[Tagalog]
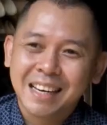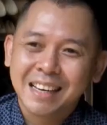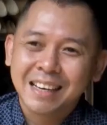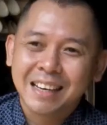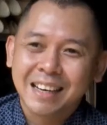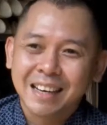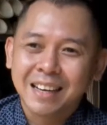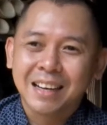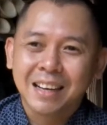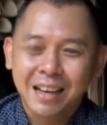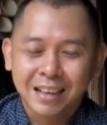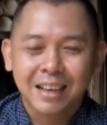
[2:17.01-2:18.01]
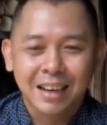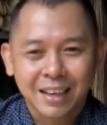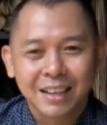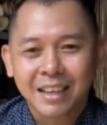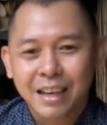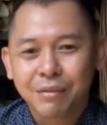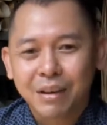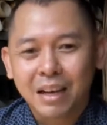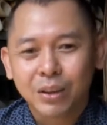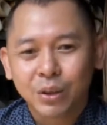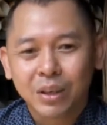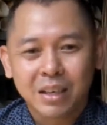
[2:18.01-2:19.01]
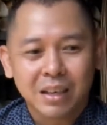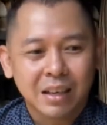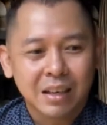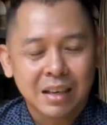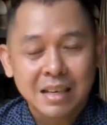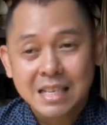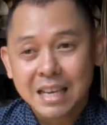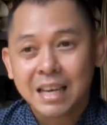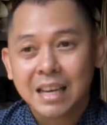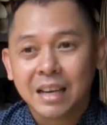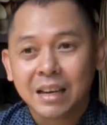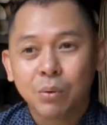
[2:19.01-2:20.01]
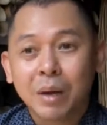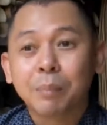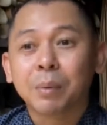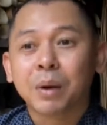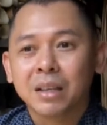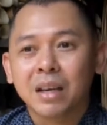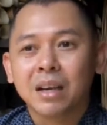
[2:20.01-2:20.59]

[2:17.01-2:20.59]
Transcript: really uh, a critical factor in in selling one